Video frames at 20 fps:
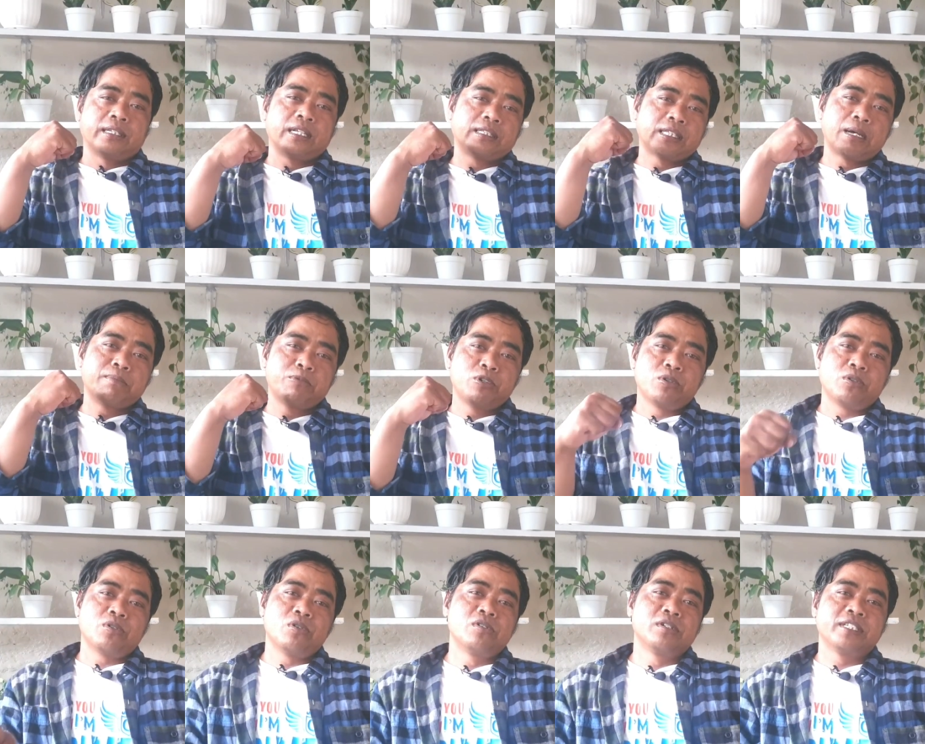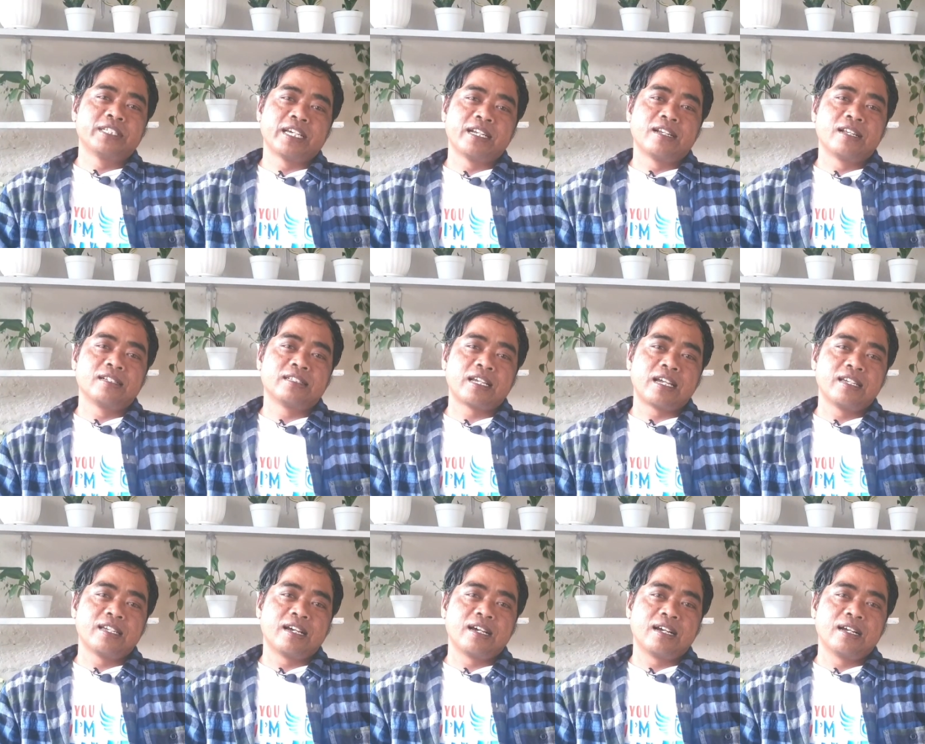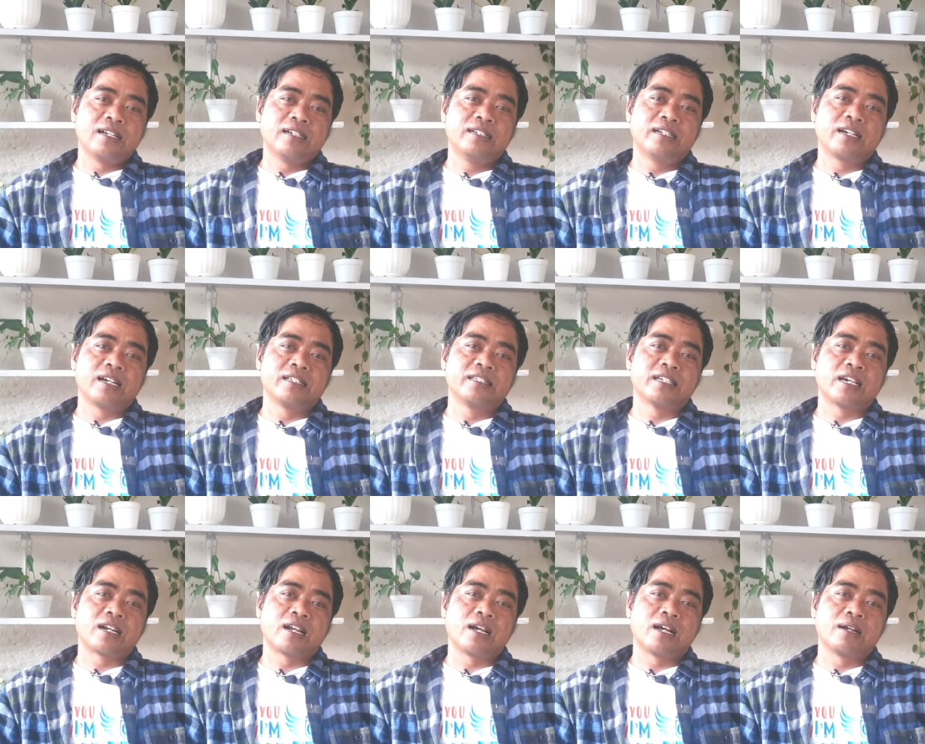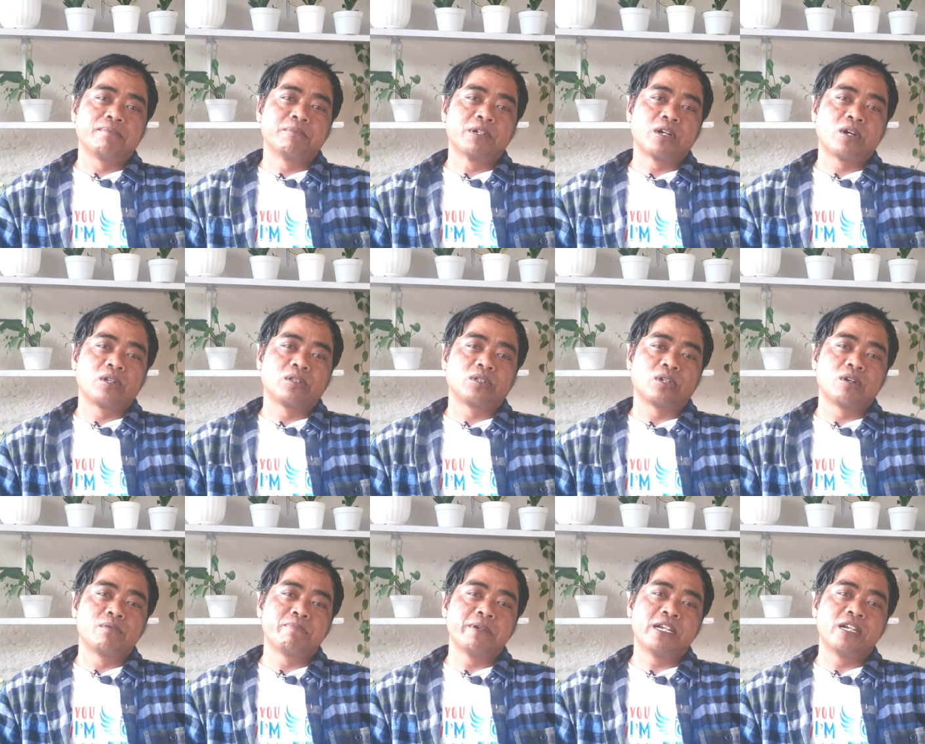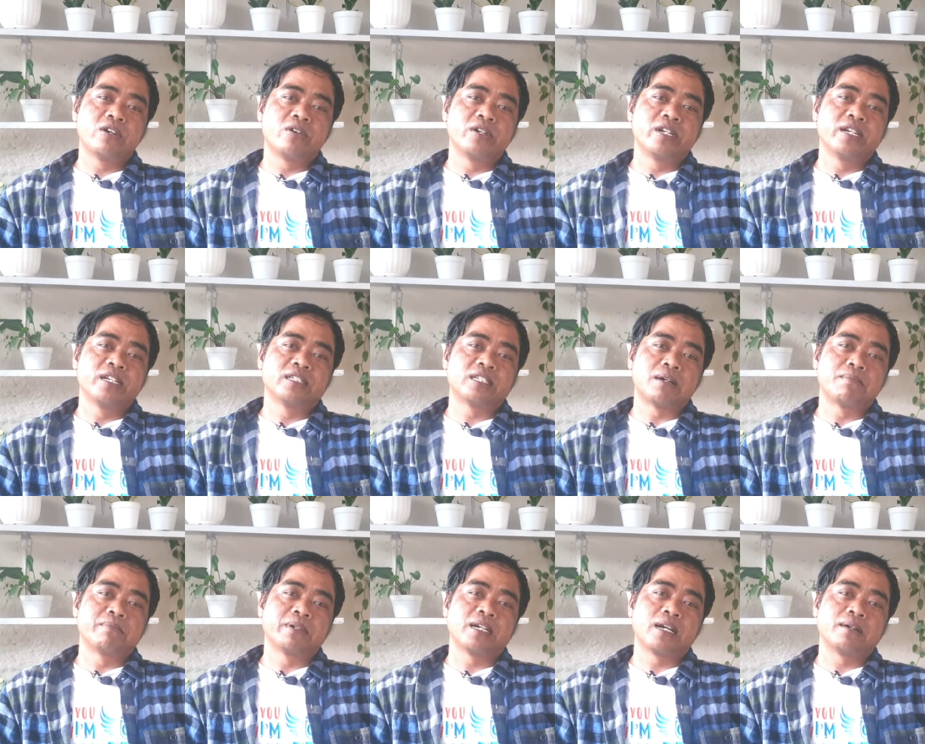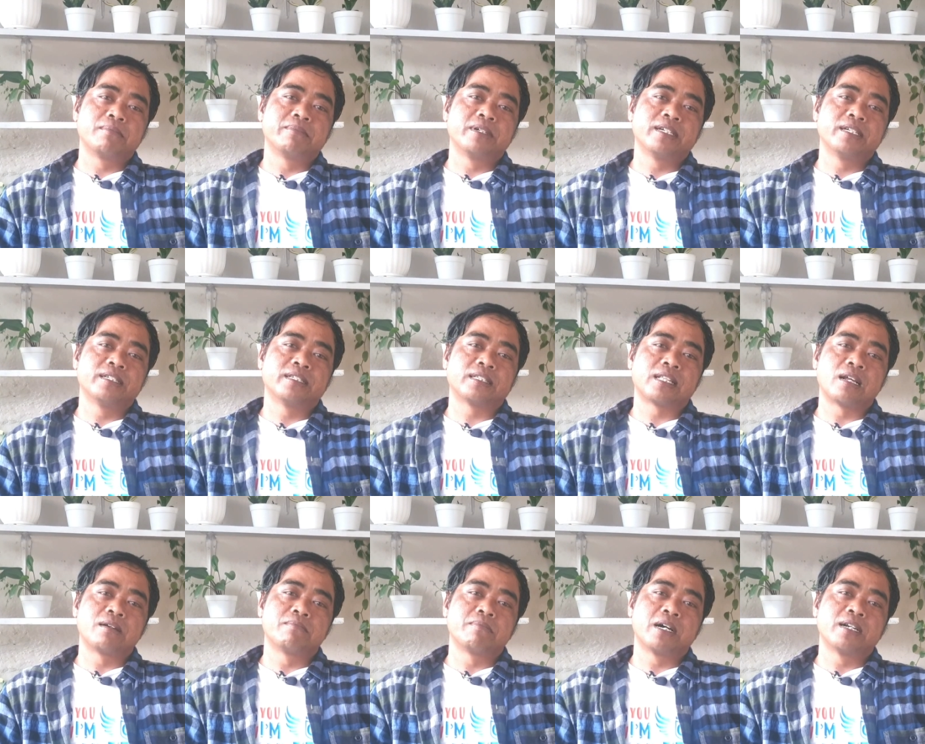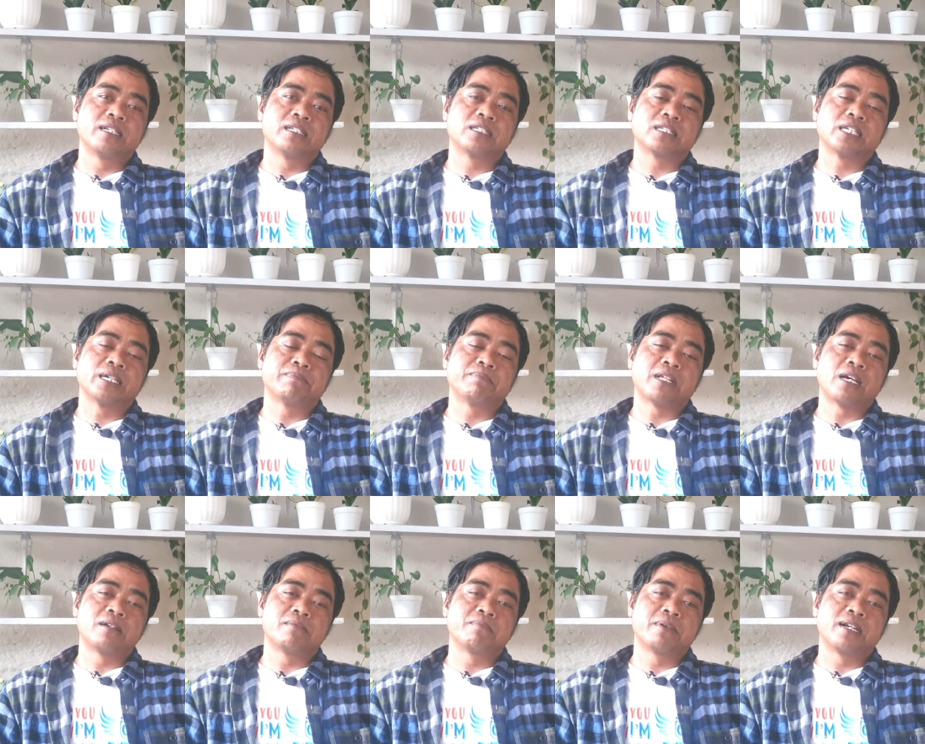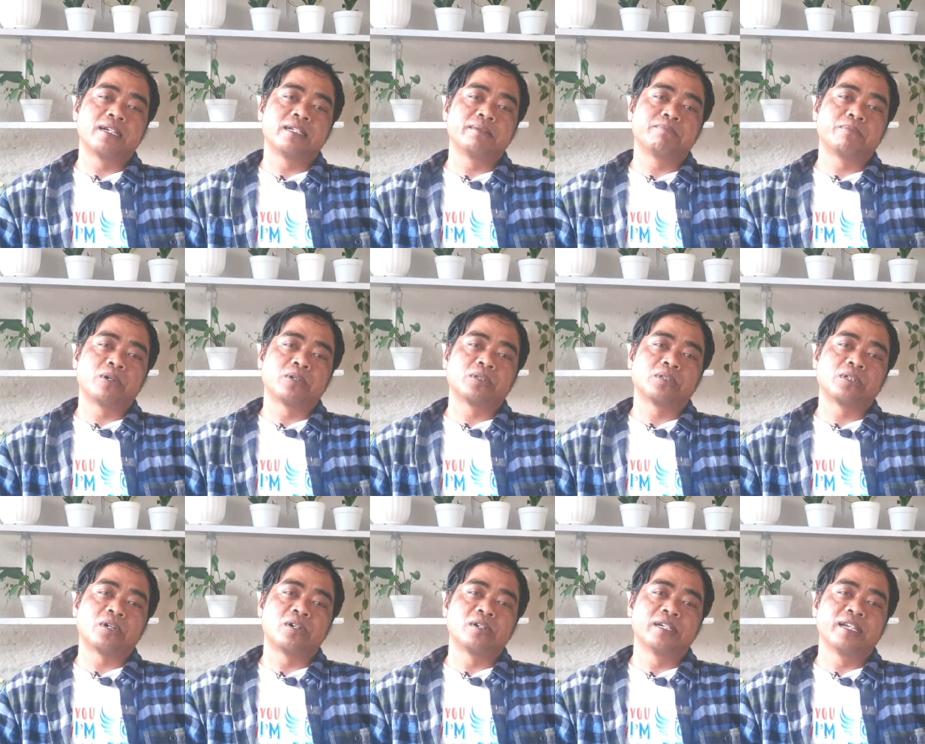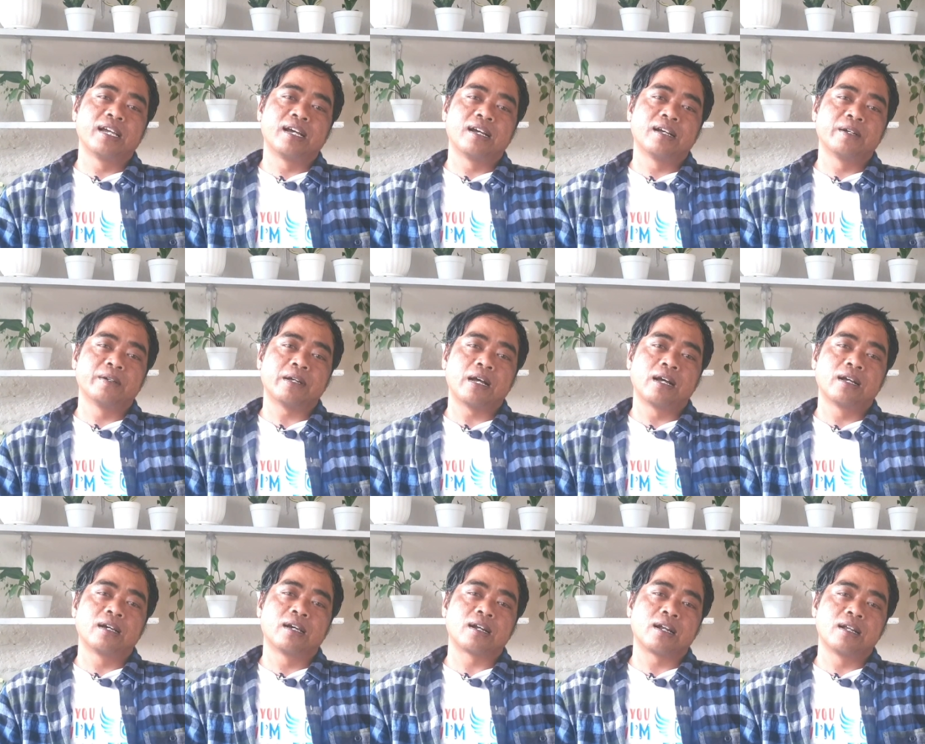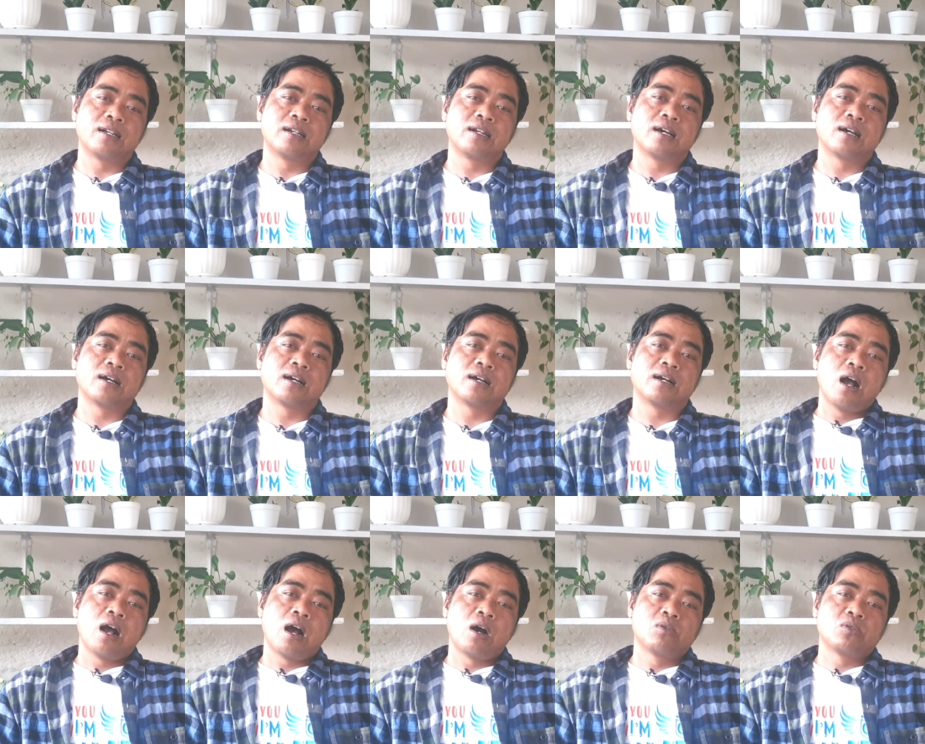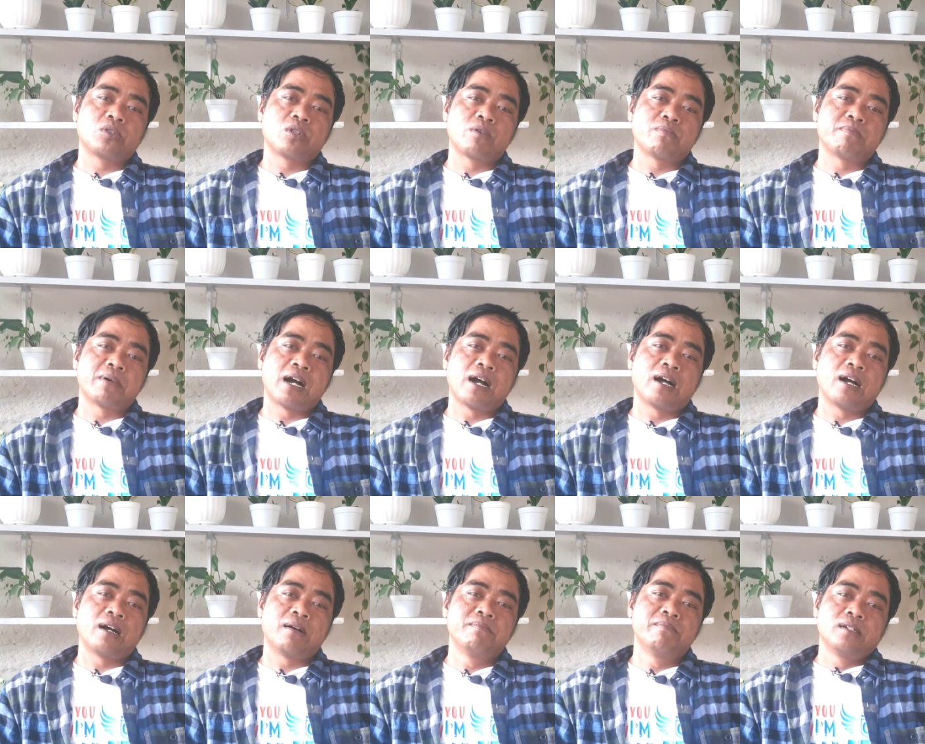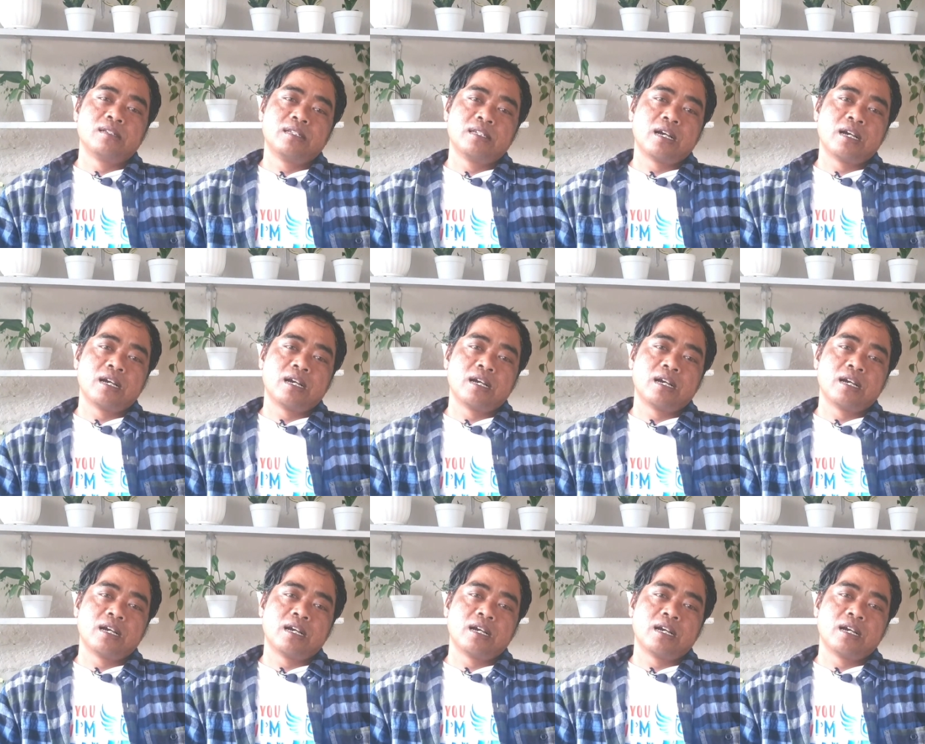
Tetap dukung channel saya dengan cara menonton video ini sampai habis tanpa di skip, tanpa dipotong ya agar Anda auto paham.